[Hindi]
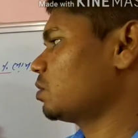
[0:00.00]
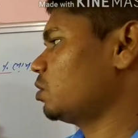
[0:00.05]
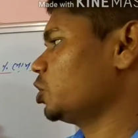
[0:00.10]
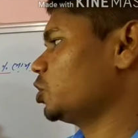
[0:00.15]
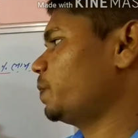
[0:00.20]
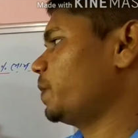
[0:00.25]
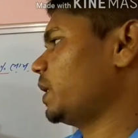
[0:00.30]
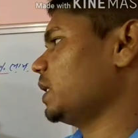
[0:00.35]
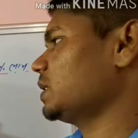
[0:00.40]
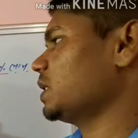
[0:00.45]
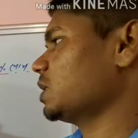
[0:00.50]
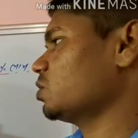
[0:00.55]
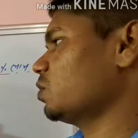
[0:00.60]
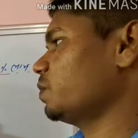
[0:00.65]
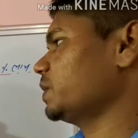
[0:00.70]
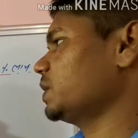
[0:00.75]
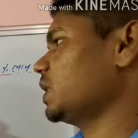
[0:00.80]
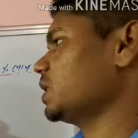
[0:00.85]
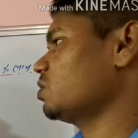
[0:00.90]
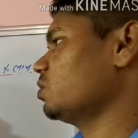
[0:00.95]
कॉस्ट प्राइस सात सौ
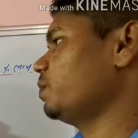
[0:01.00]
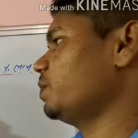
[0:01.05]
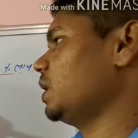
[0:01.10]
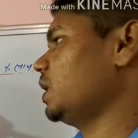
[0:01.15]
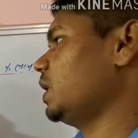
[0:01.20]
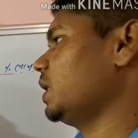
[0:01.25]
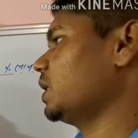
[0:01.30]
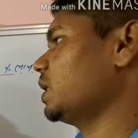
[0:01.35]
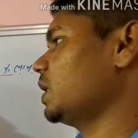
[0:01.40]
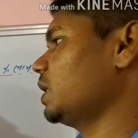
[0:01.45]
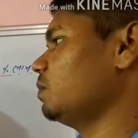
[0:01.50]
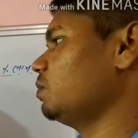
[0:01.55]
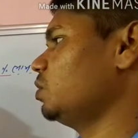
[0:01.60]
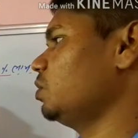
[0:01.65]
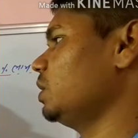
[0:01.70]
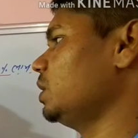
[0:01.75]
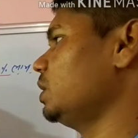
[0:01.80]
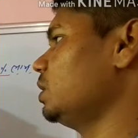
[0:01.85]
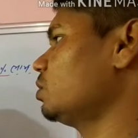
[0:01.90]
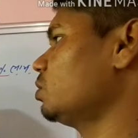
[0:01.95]
पचास रुपया है क्रय
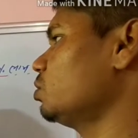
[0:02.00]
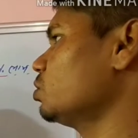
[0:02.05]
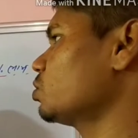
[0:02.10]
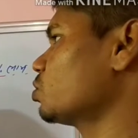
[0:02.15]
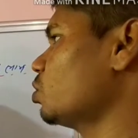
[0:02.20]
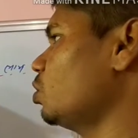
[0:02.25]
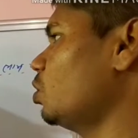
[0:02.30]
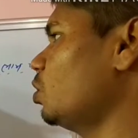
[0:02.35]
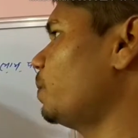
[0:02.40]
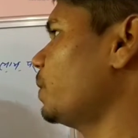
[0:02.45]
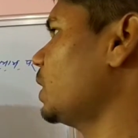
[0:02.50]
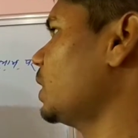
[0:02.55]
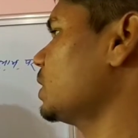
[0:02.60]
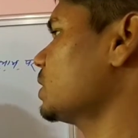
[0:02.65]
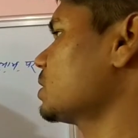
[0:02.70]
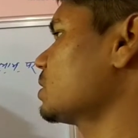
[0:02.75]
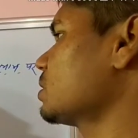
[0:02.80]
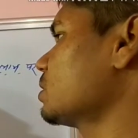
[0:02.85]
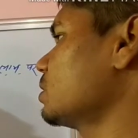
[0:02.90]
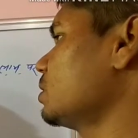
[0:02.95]
मूल्य इंटू सो
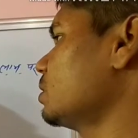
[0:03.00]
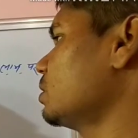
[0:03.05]
प्लस